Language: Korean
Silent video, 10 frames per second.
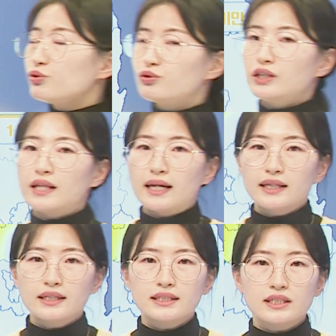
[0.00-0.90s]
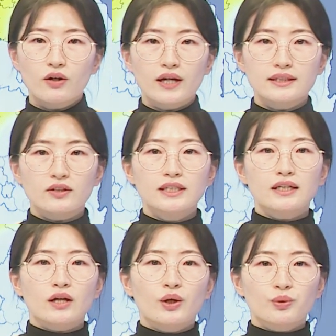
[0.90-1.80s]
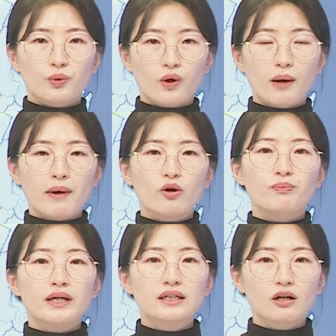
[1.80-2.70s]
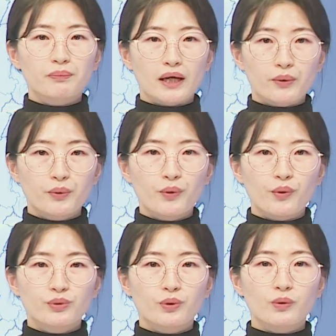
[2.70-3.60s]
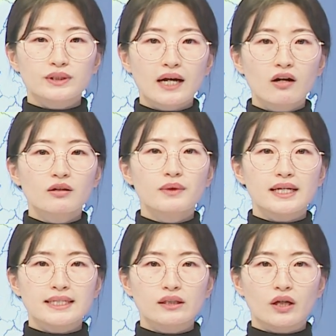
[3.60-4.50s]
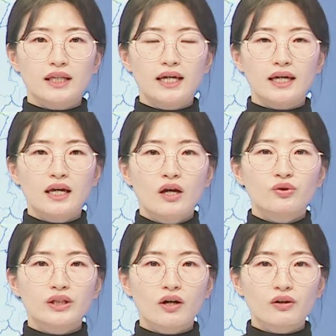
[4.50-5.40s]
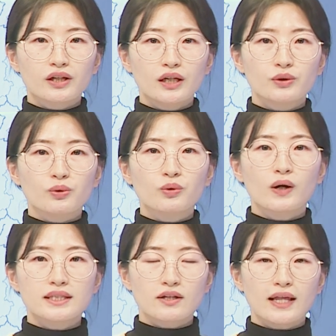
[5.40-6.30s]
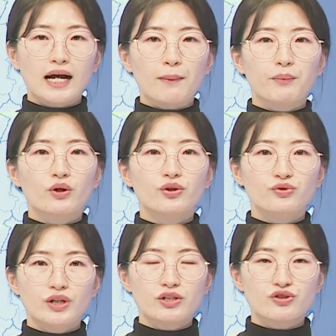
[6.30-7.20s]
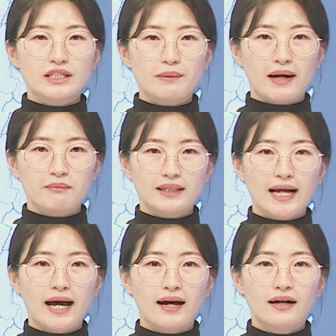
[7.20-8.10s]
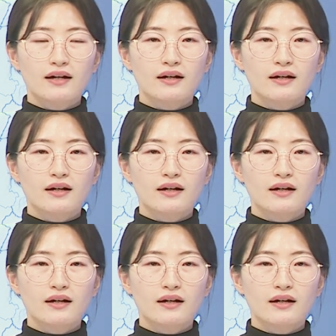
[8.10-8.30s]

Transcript: 눈이 내리는 지역에서는 도로가 매우 미끄럽겠고 도로 살얼음이 예상되니 귀경길 교통안전에 각별히 유의해 주시기 바랍니다.